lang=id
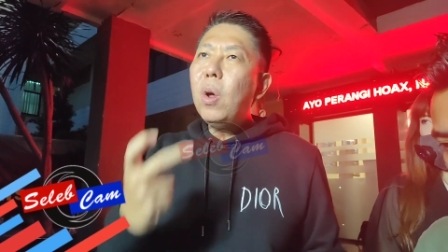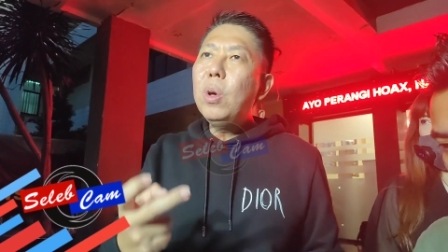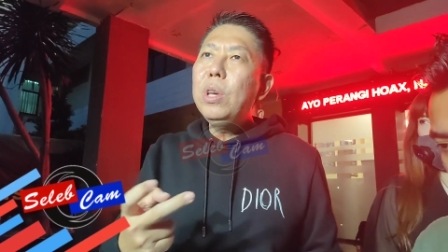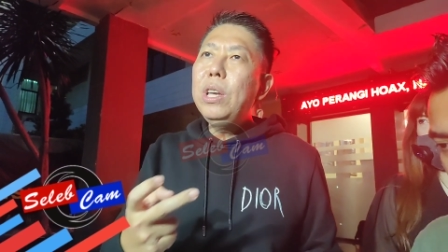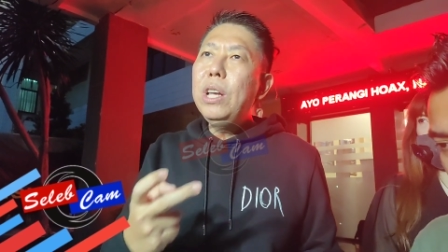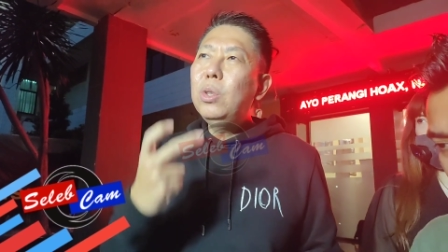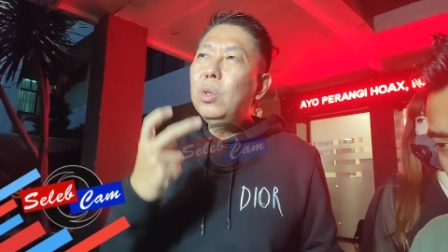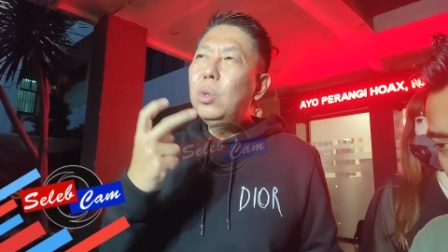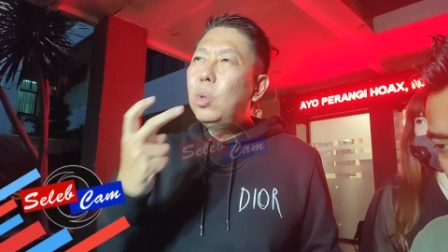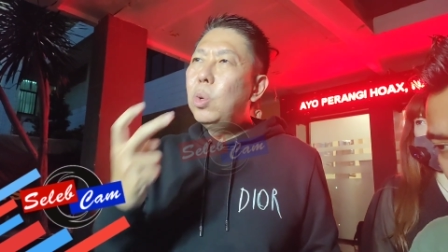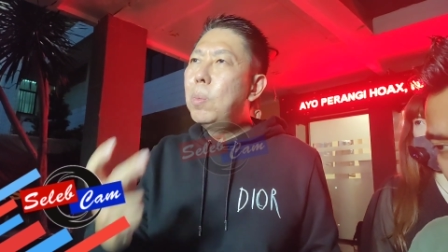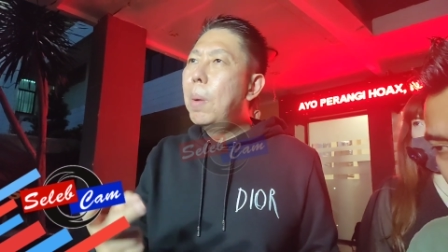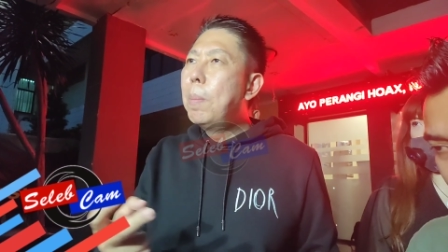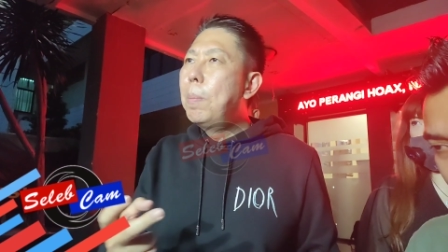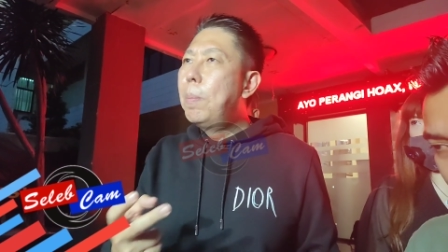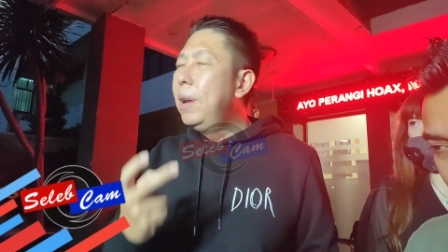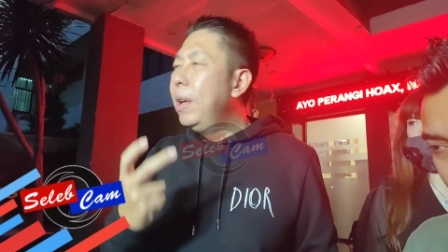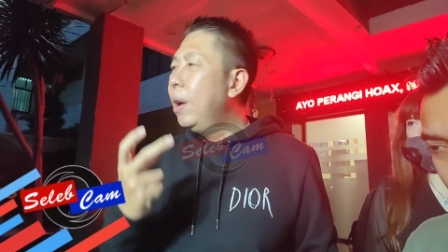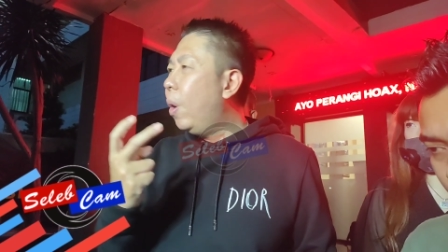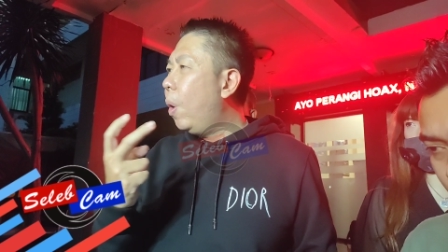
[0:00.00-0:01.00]
Roy itu
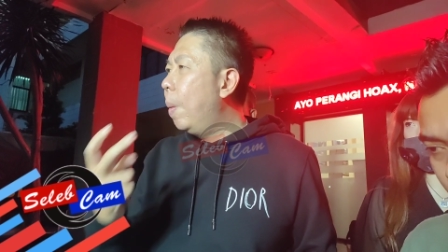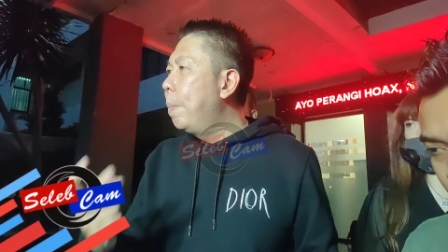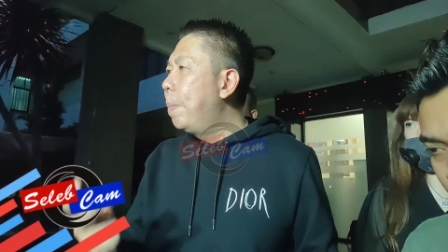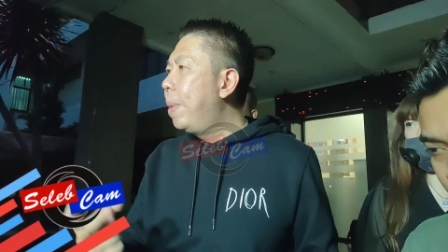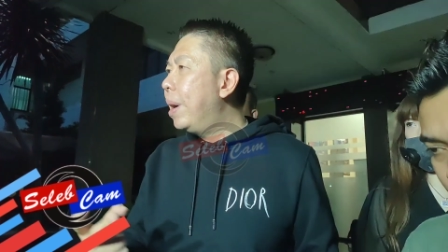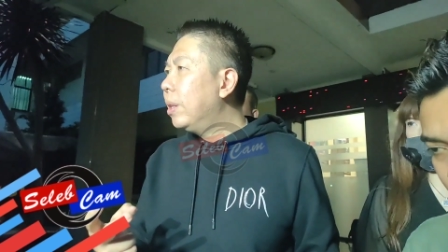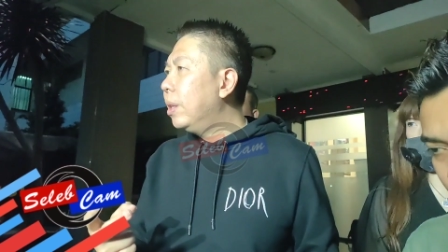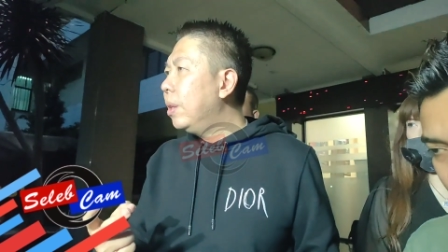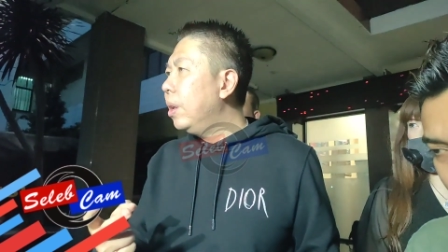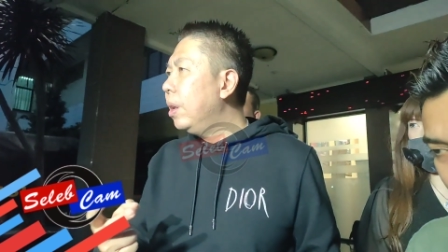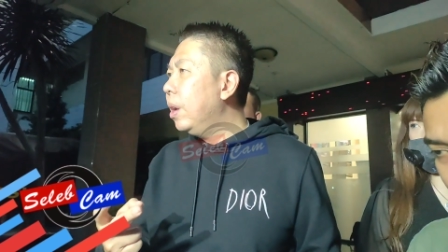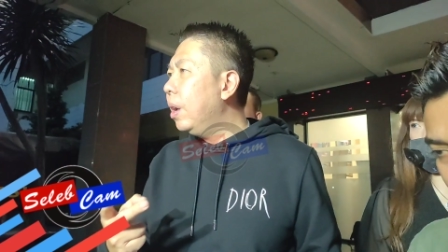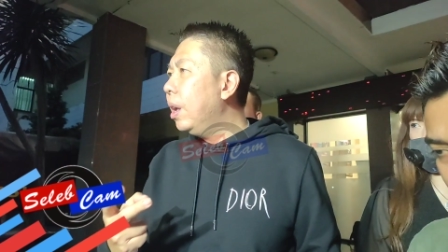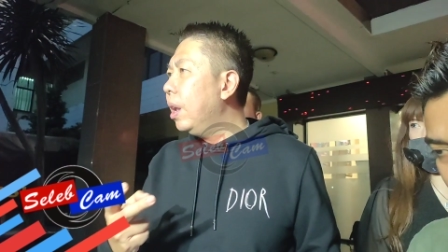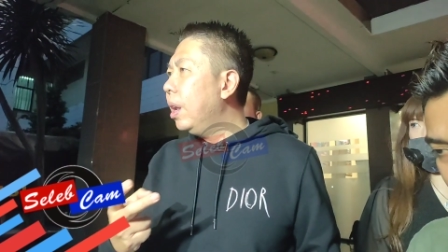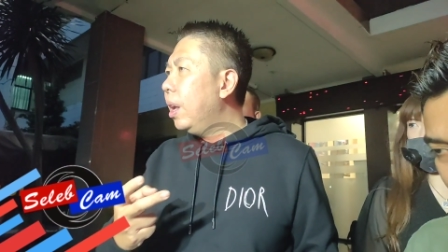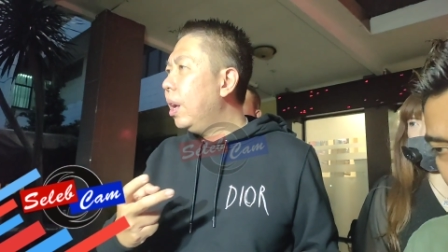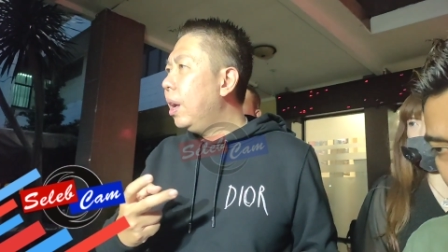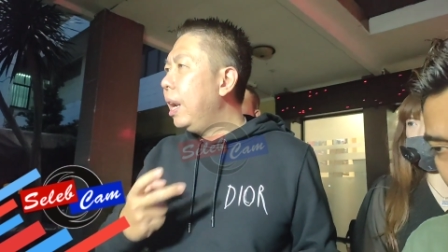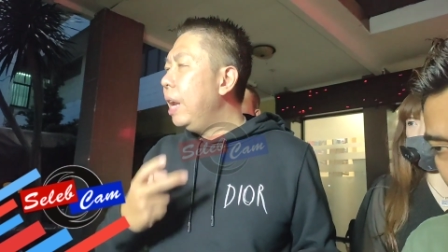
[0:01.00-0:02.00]
membeli obat
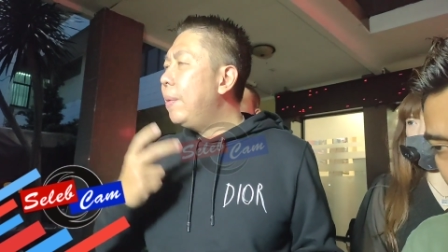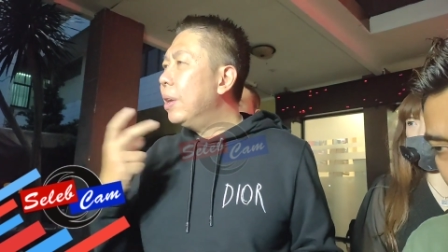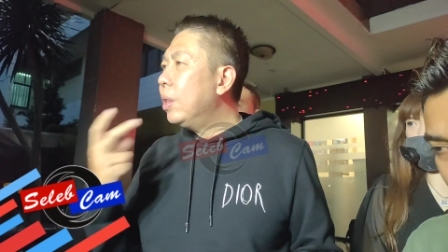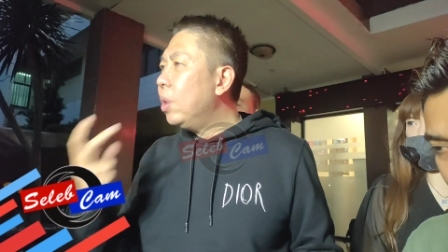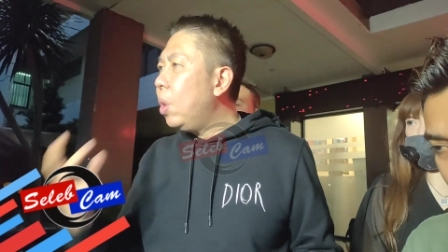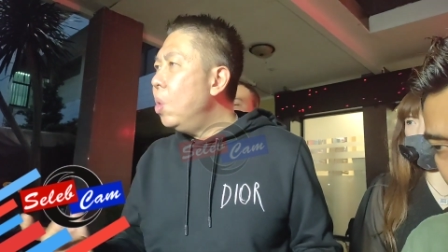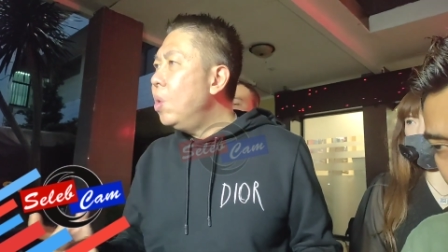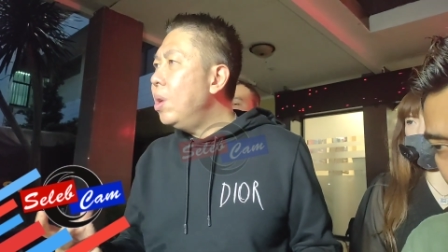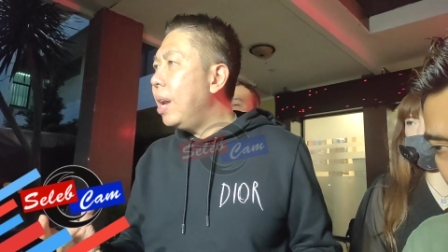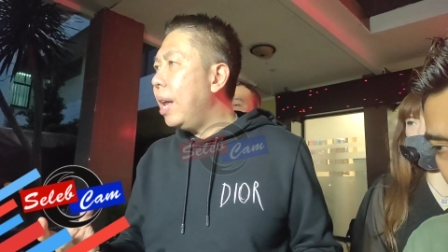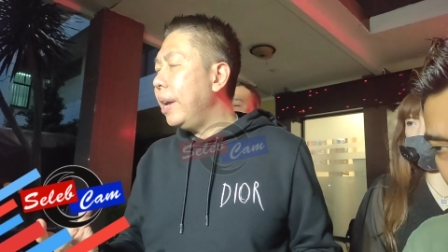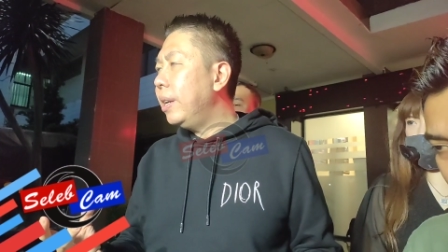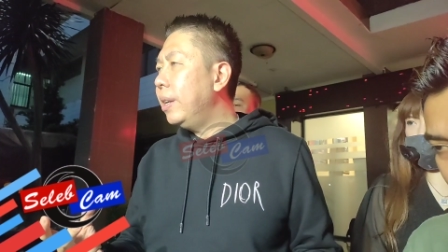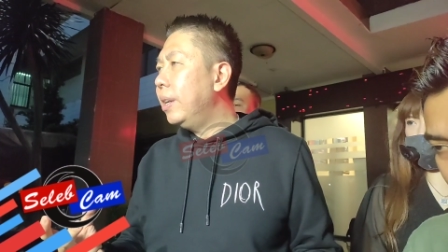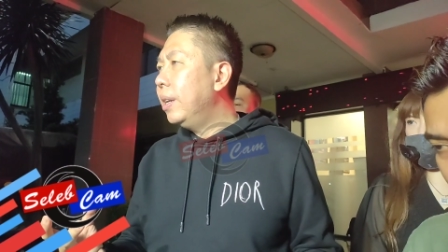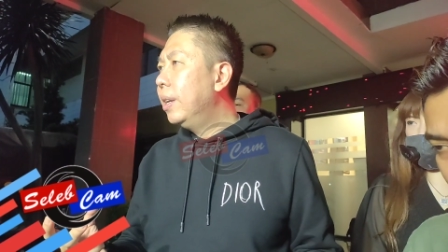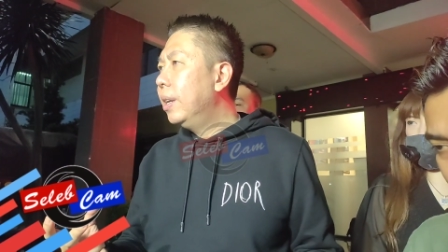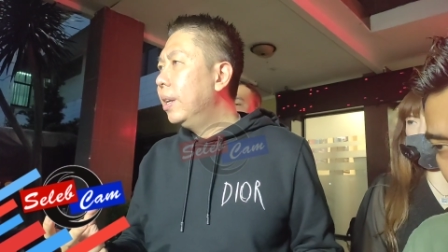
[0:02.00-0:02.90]
lewat online?